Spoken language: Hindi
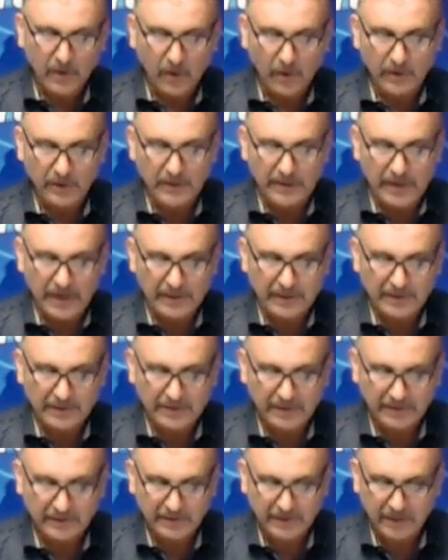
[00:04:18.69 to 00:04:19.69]
और ईरान के
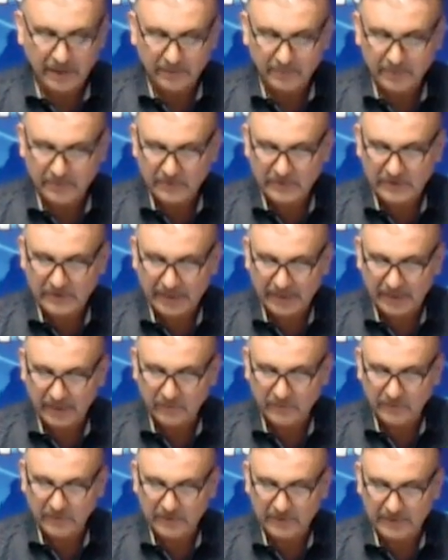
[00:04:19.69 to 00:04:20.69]
साथ सरहद पर
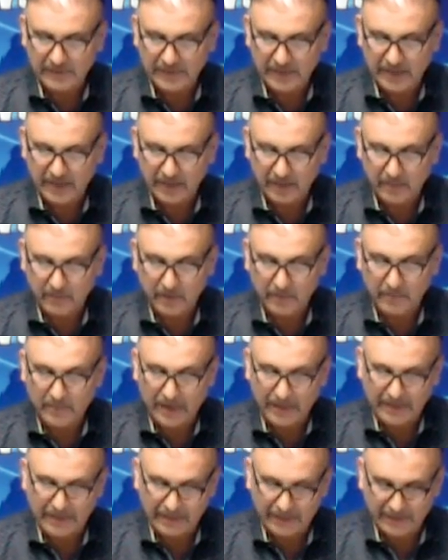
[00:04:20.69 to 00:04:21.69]
छियालीस फ़ीसद इलाके में
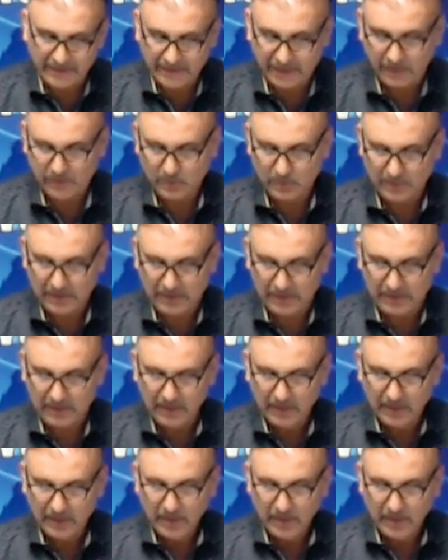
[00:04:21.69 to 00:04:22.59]
बाढ़ लगाई जा चुकी है